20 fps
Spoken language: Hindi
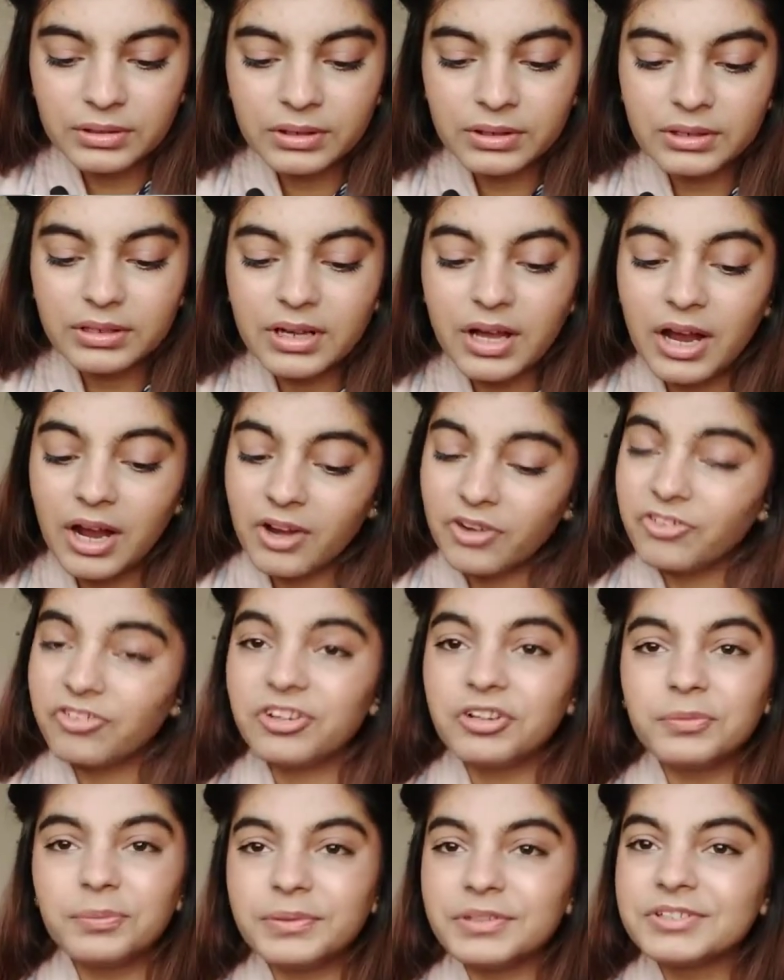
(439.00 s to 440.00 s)
इनका
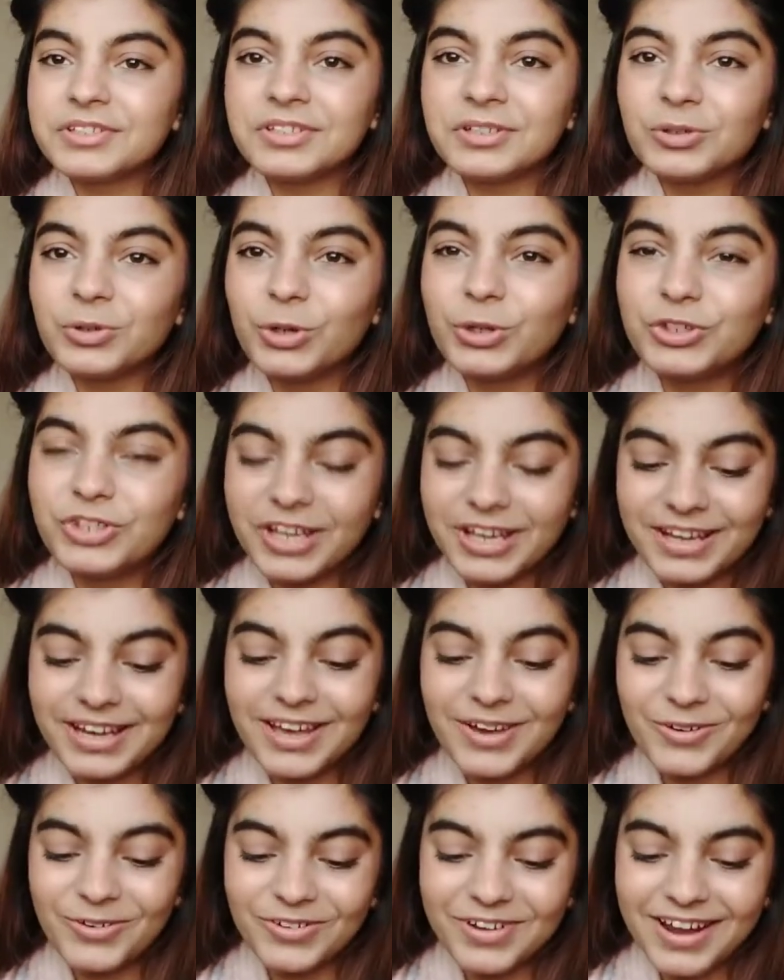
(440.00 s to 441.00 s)
हंड्रेड परसेंट कोई
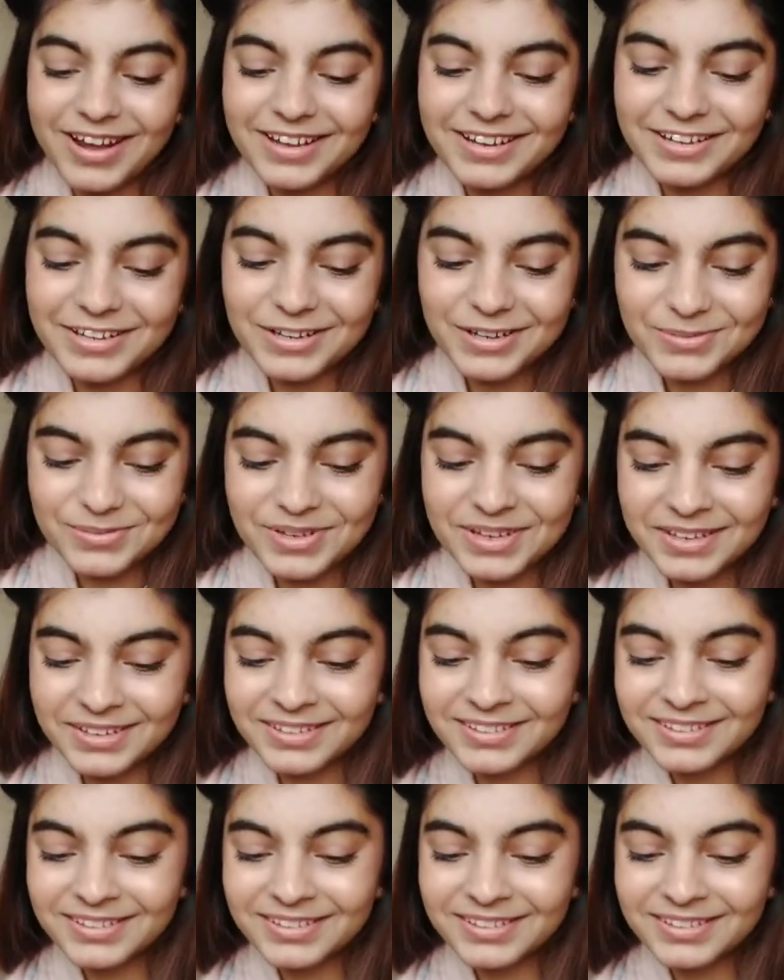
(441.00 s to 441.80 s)
ठेला होगा इंडिया में